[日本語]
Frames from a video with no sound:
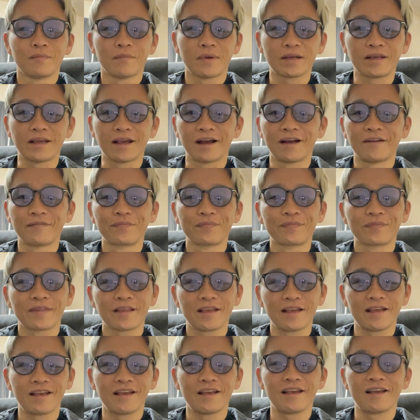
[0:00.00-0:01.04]
まあいいや。
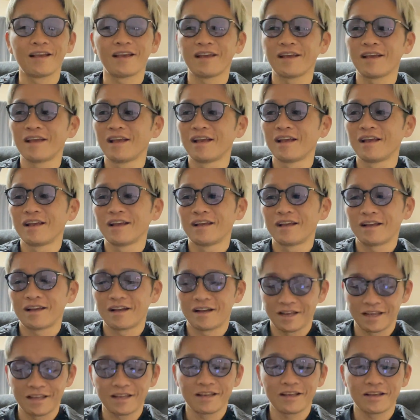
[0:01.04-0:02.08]
えー、
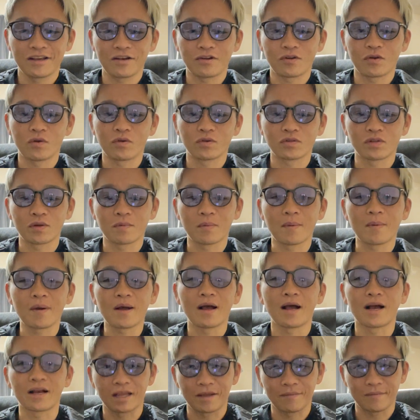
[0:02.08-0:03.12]
はい。これをそのま
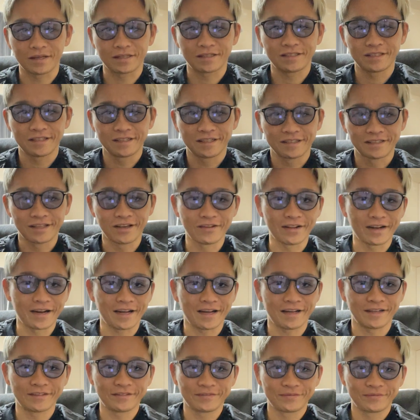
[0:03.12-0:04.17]
まあげます。さよなら。